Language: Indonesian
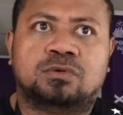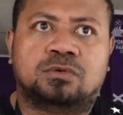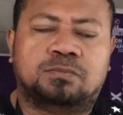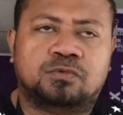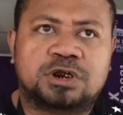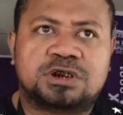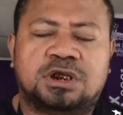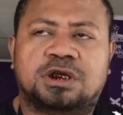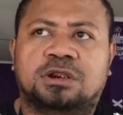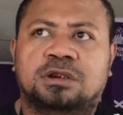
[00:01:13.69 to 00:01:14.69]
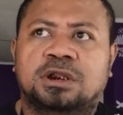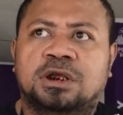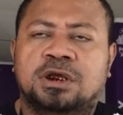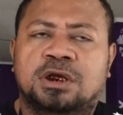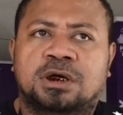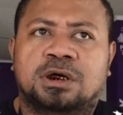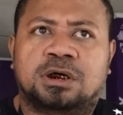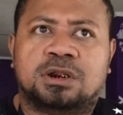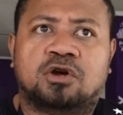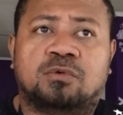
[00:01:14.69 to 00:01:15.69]
cukup puas dengan eh,
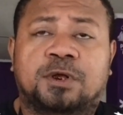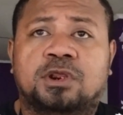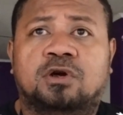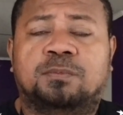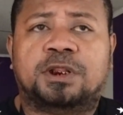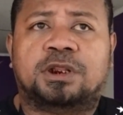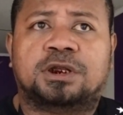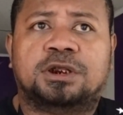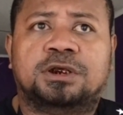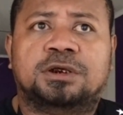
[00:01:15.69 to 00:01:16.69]
jawaban-jawaban uh, dari